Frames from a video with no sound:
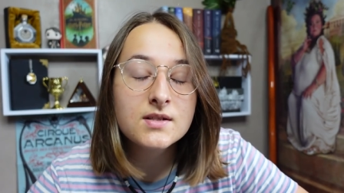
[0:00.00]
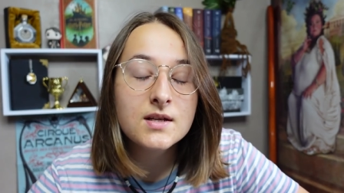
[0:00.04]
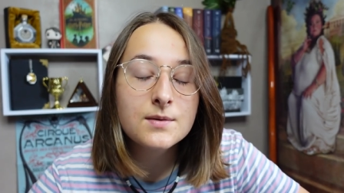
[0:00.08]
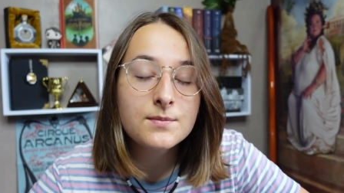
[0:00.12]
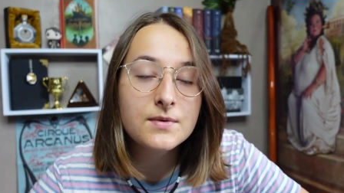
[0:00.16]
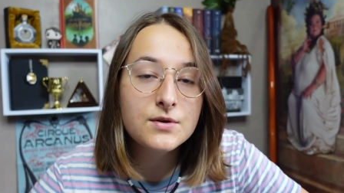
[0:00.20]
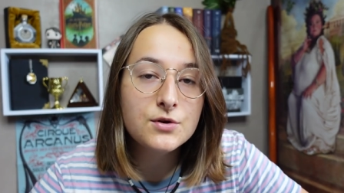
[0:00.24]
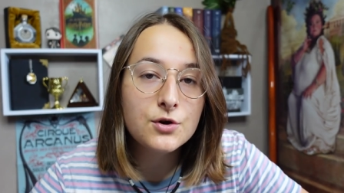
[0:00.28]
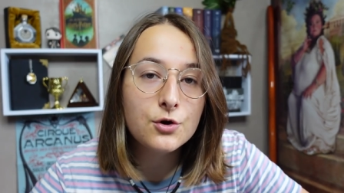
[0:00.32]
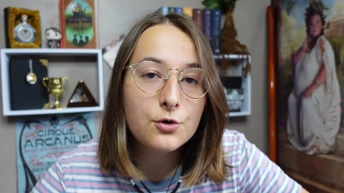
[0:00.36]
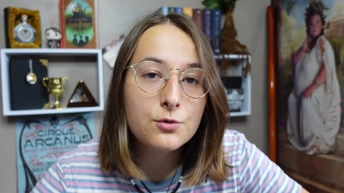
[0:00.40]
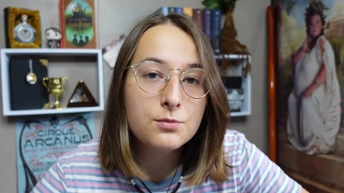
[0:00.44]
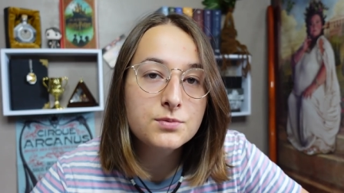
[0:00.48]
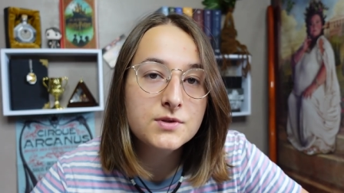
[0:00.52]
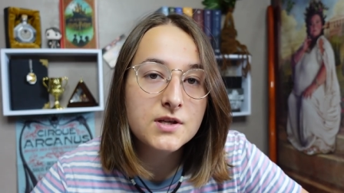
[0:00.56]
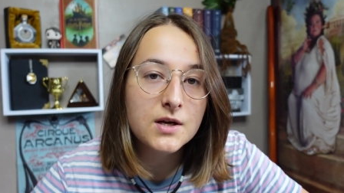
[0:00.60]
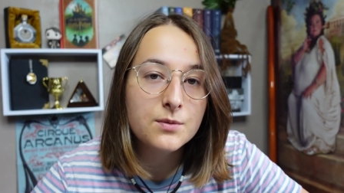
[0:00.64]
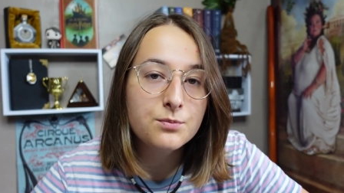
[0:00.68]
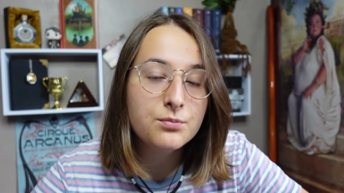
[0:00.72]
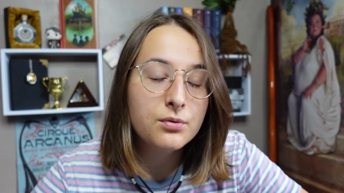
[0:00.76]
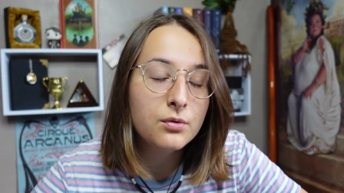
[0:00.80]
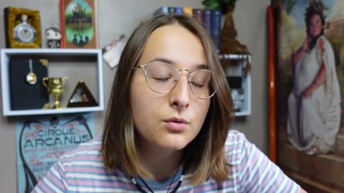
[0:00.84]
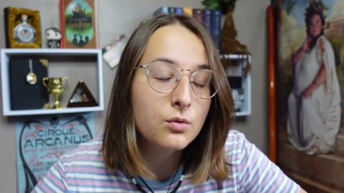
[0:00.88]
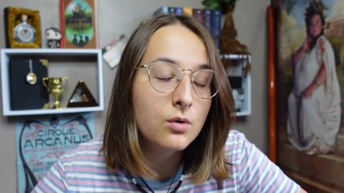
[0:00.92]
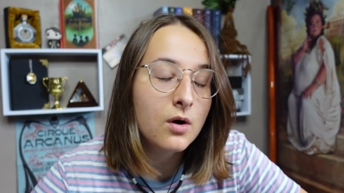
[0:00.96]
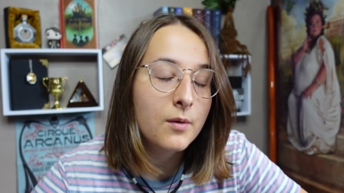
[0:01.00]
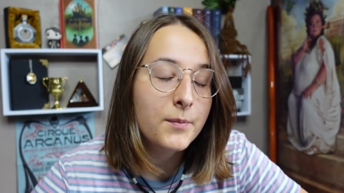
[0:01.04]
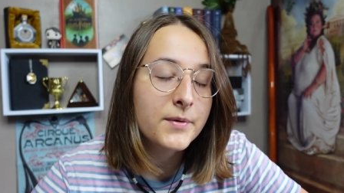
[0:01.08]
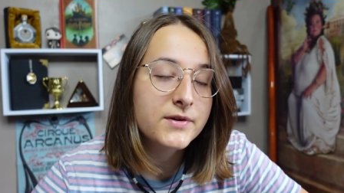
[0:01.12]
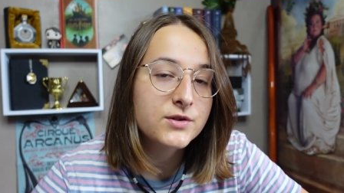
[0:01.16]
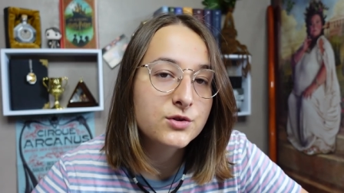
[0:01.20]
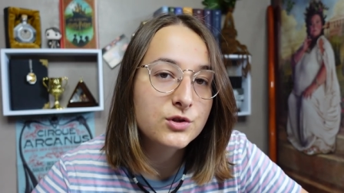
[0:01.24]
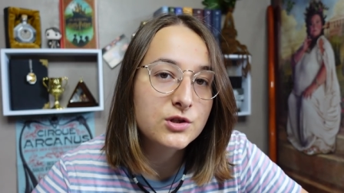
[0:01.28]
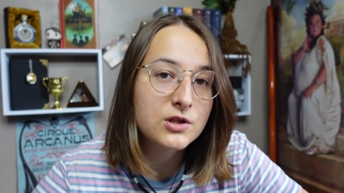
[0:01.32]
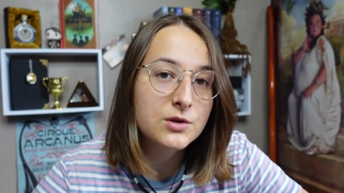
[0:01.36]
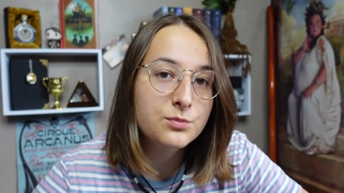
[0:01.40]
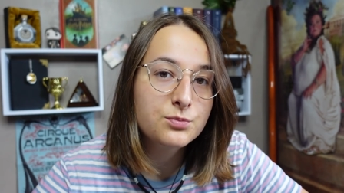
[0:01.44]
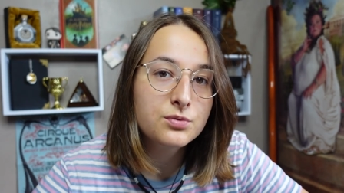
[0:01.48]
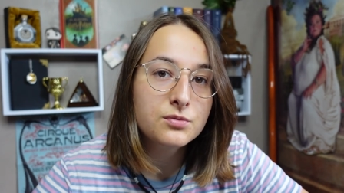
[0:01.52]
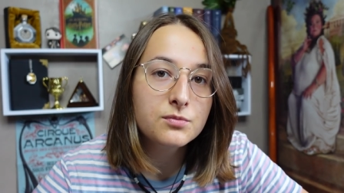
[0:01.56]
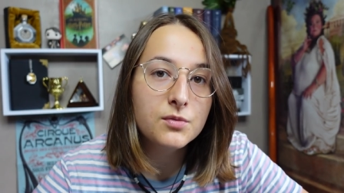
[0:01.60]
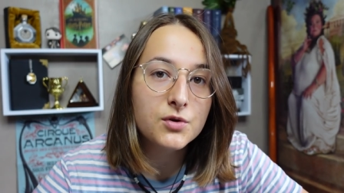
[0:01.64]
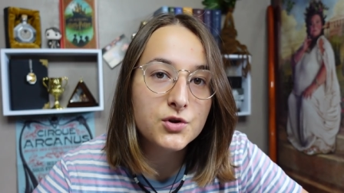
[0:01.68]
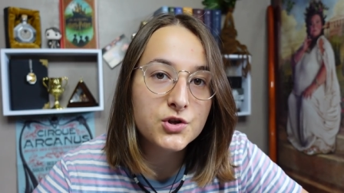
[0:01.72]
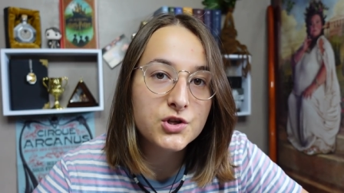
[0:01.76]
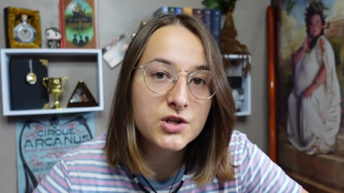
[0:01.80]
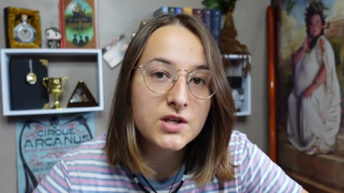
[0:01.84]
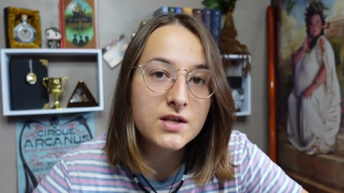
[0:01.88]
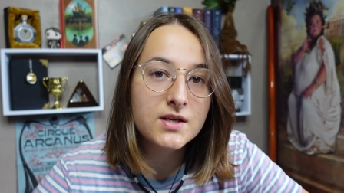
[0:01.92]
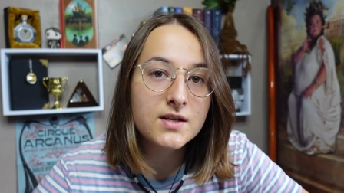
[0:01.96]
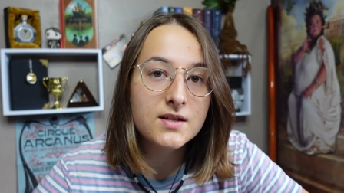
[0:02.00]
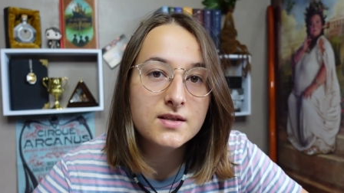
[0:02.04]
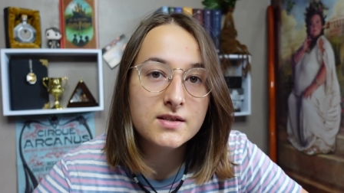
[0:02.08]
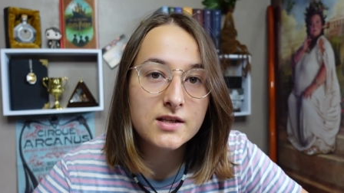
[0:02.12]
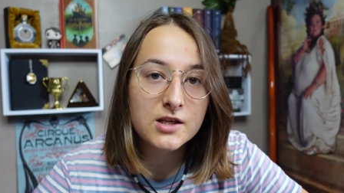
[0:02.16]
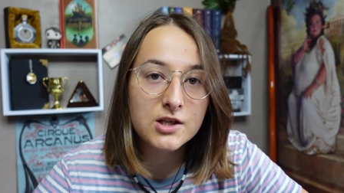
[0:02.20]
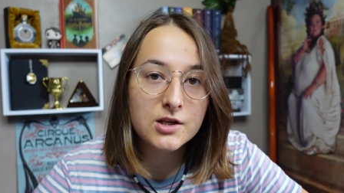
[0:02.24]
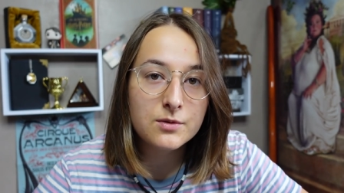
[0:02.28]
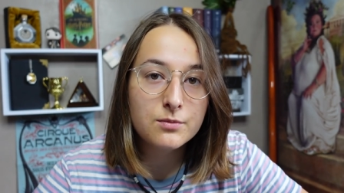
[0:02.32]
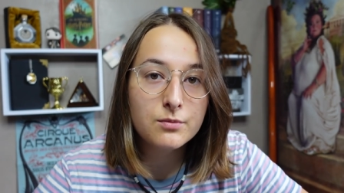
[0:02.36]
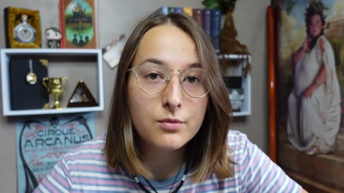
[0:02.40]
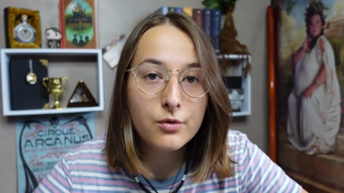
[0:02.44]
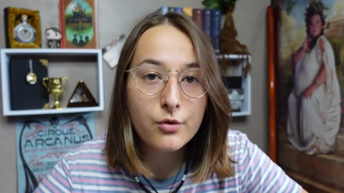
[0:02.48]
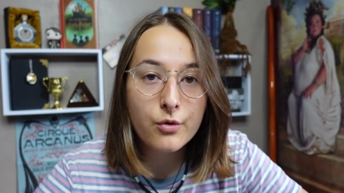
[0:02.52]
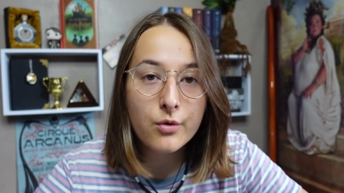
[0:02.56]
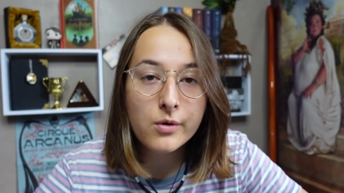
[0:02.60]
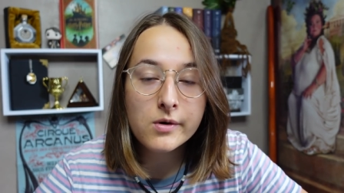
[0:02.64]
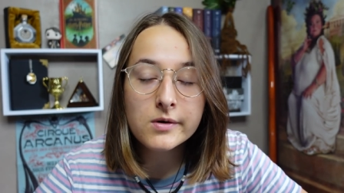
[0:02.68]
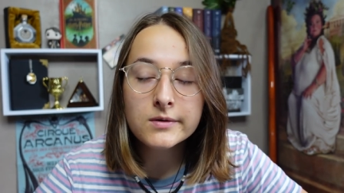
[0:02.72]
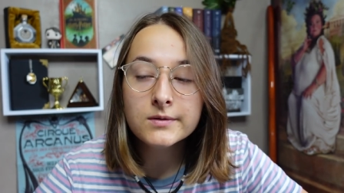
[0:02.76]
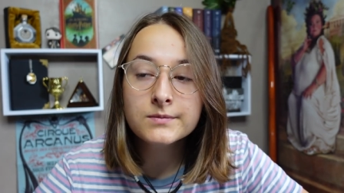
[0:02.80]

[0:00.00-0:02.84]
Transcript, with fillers: c'est le meilleur objet. Pourquoi Parce que j'ai pu manger et ça, j'aime beaucoup.